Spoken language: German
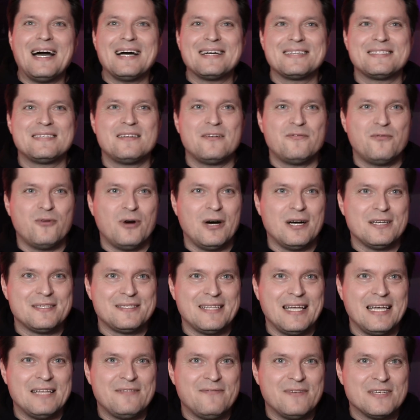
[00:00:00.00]
Angst davor
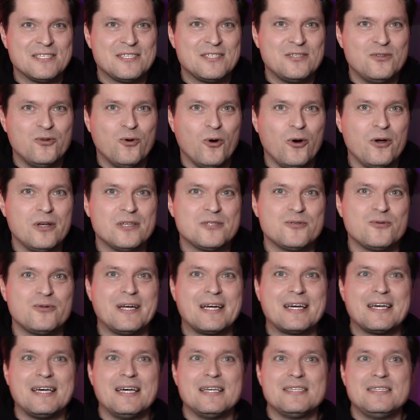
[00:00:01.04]
hast, etwas Neues
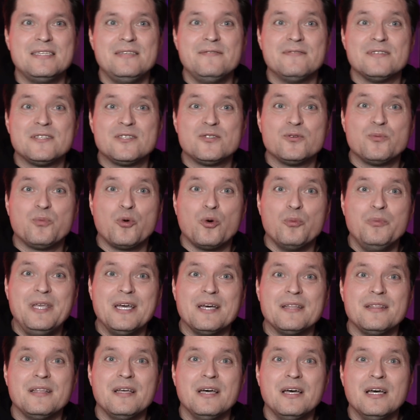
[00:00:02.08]
oder Kreatives zu
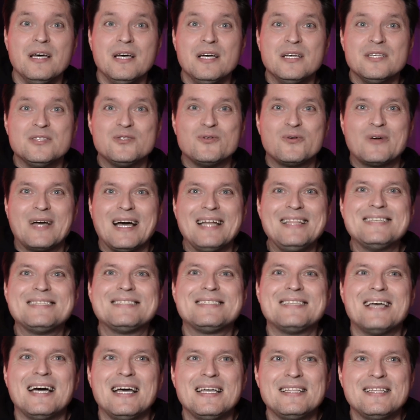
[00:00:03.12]
probieren, so kann
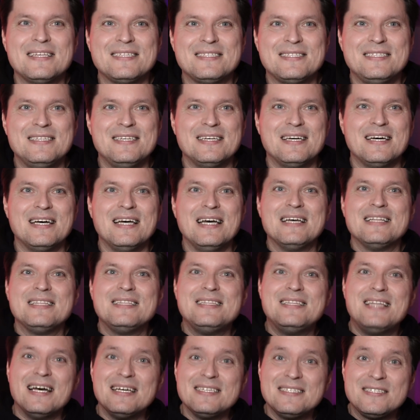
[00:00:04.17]
es sein, dass dir
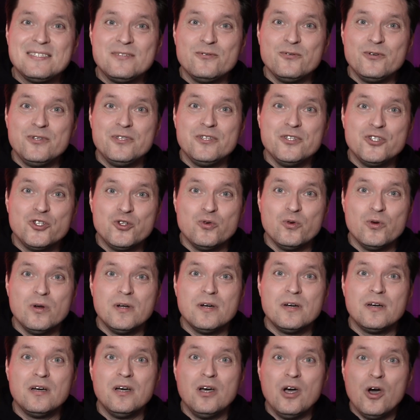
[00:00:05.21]
das durch die
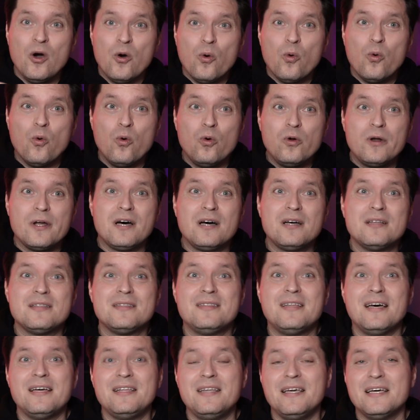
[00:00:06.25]
Schule oder
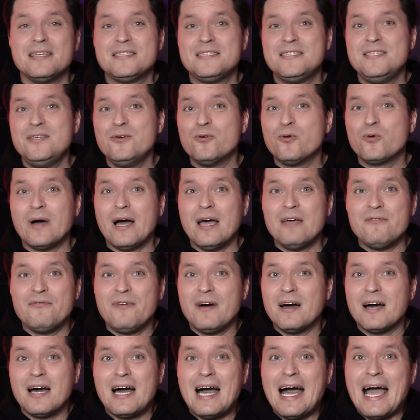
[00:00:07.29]
deine Erziehung
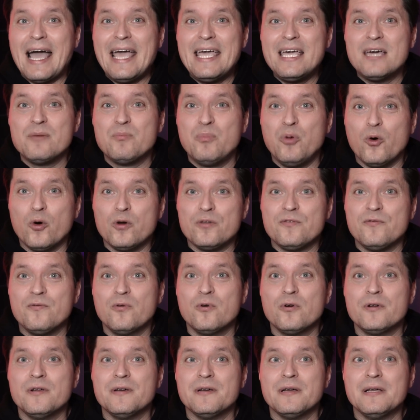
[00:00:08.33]
einfach eingebläut
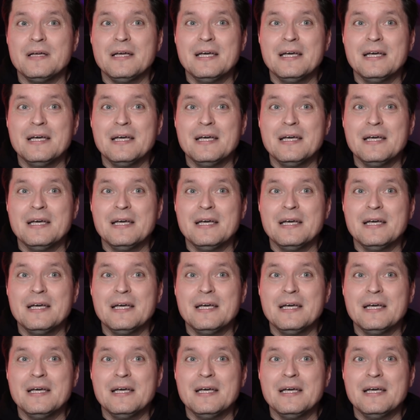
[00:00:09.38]
wurde.